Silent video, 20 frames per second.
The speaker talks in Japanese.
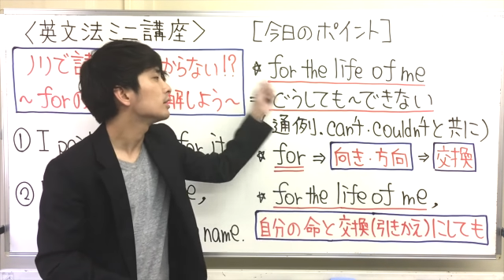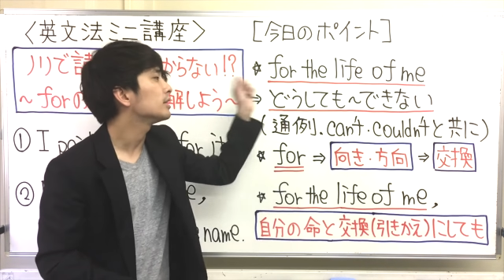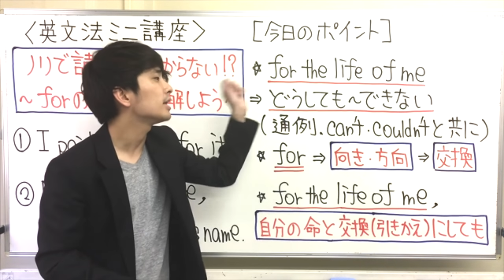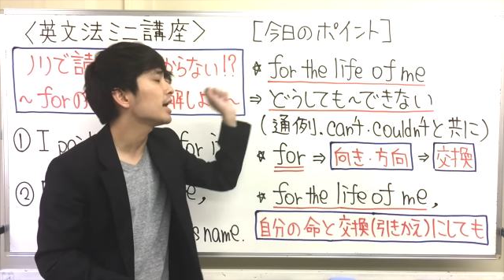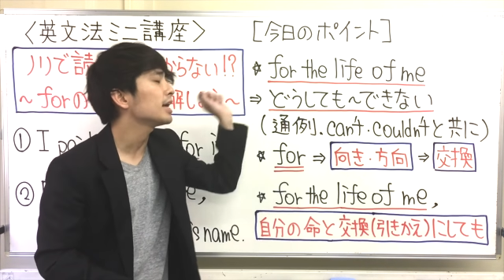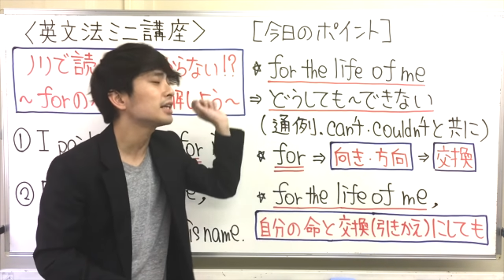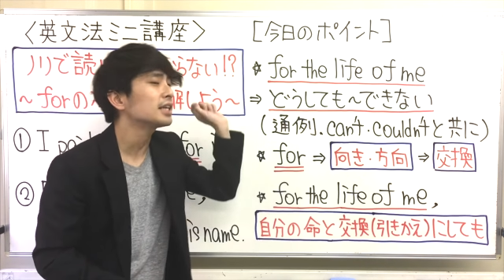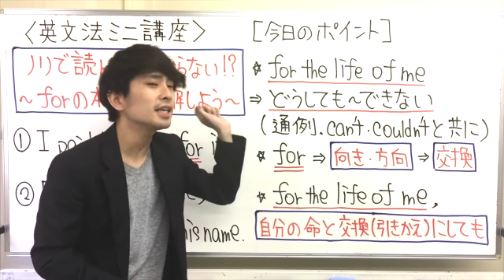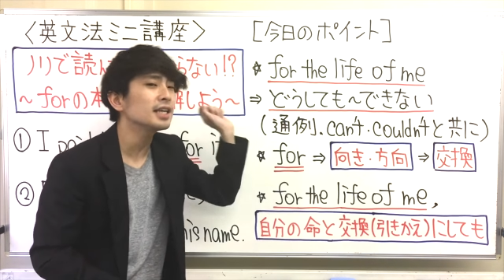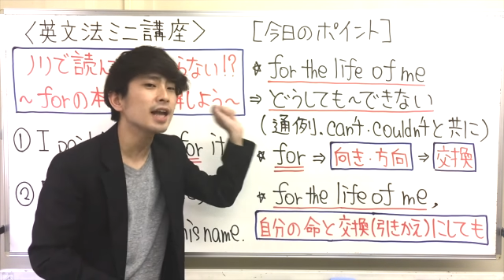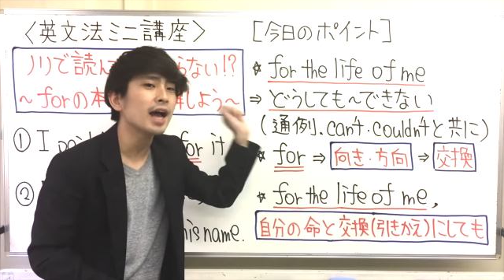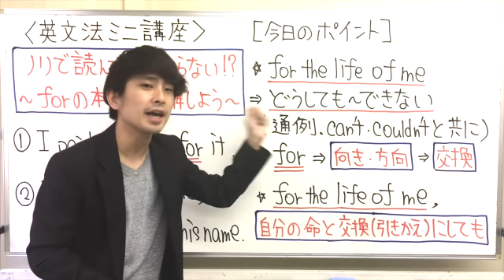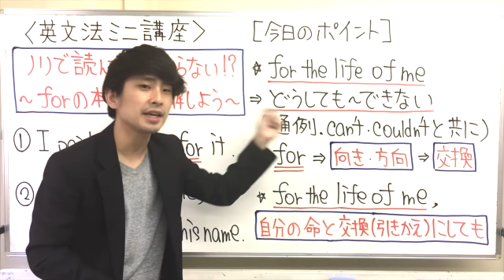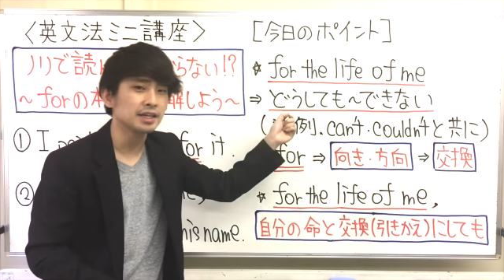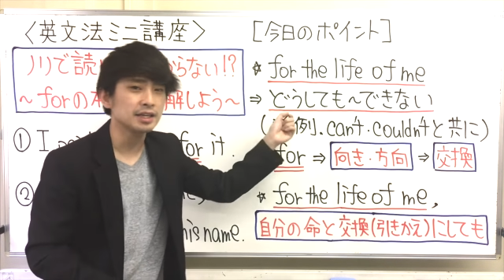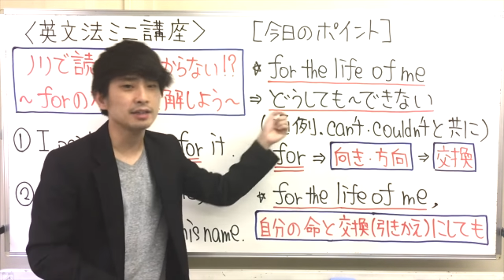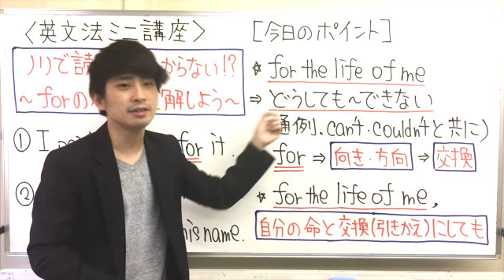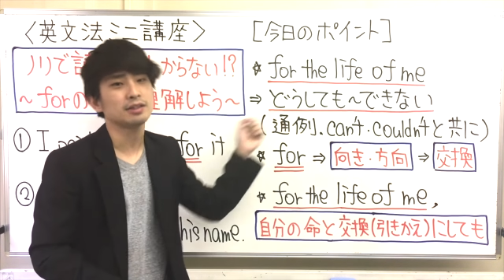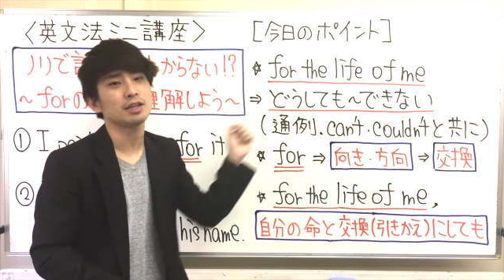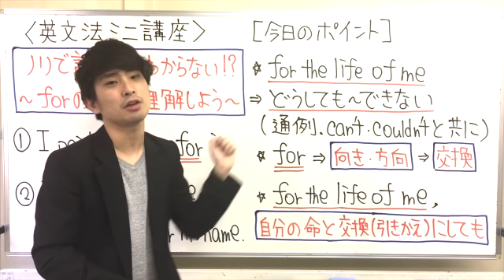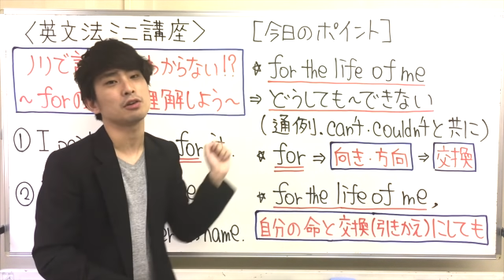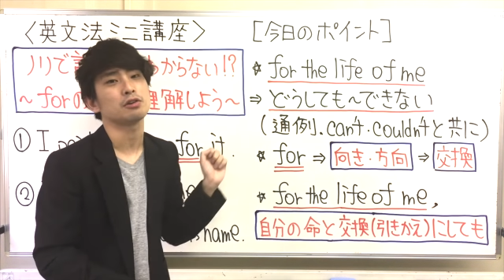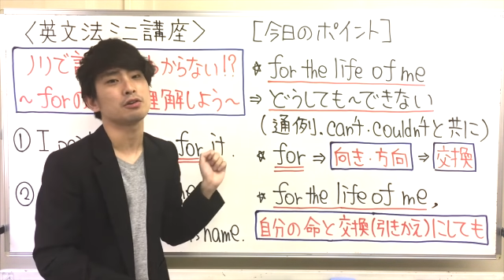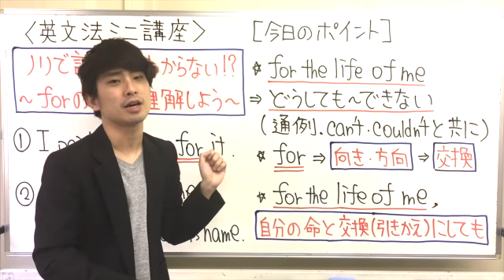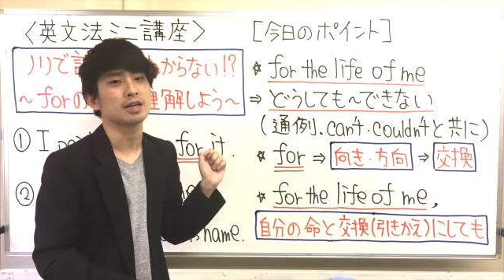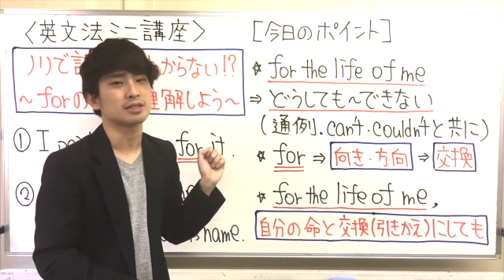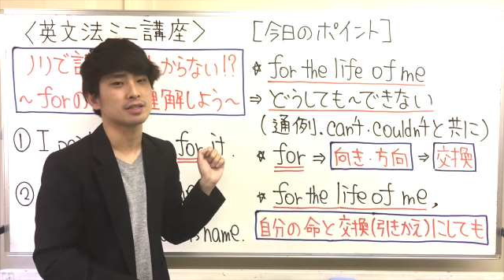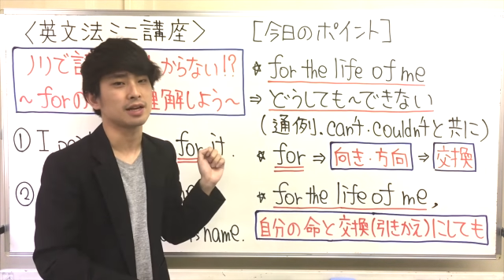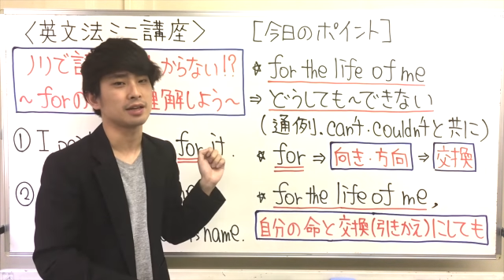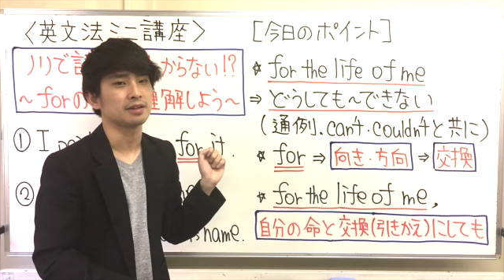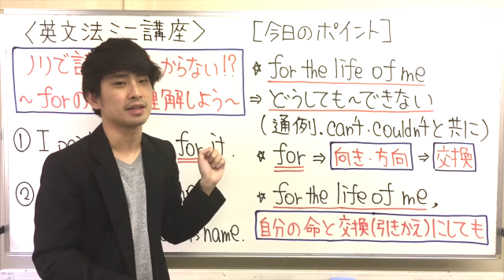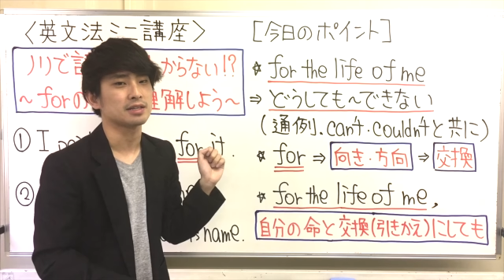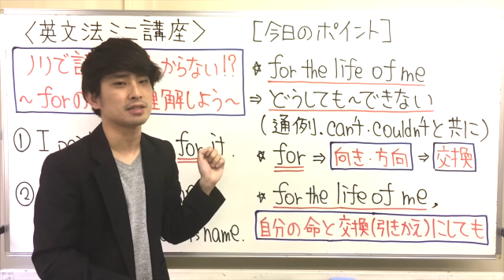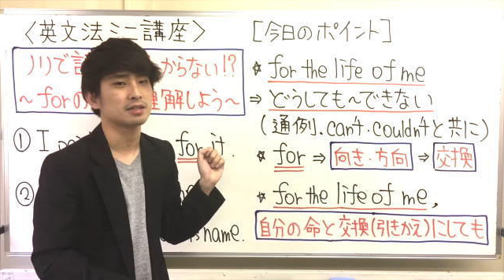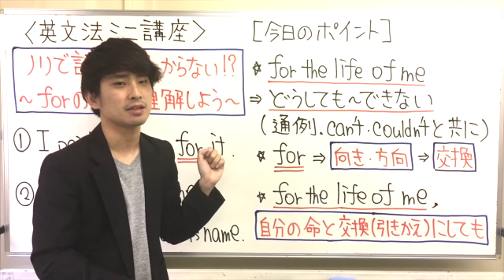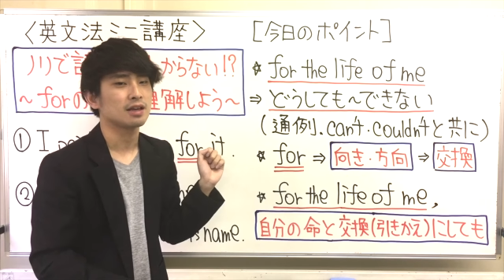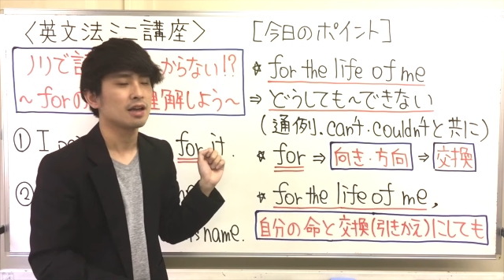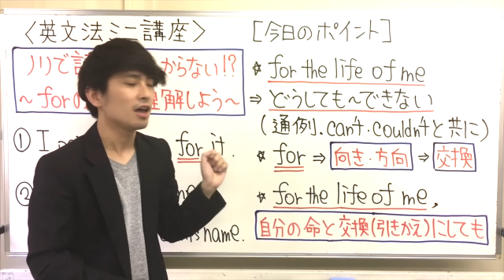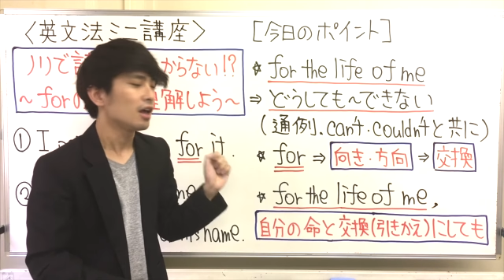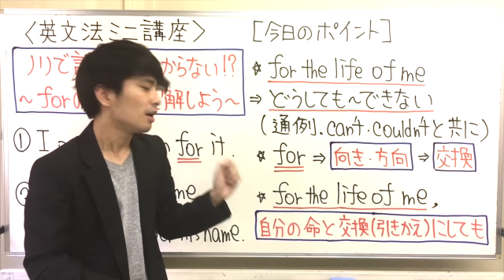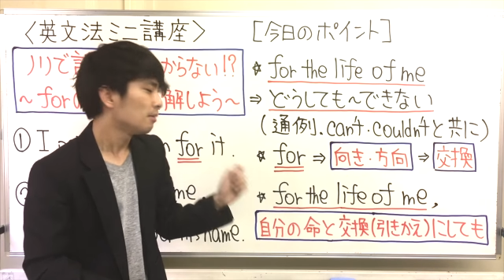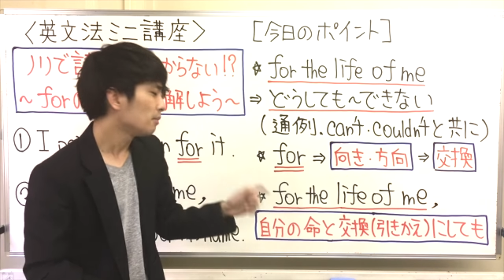できないっていうニュアンスなんです。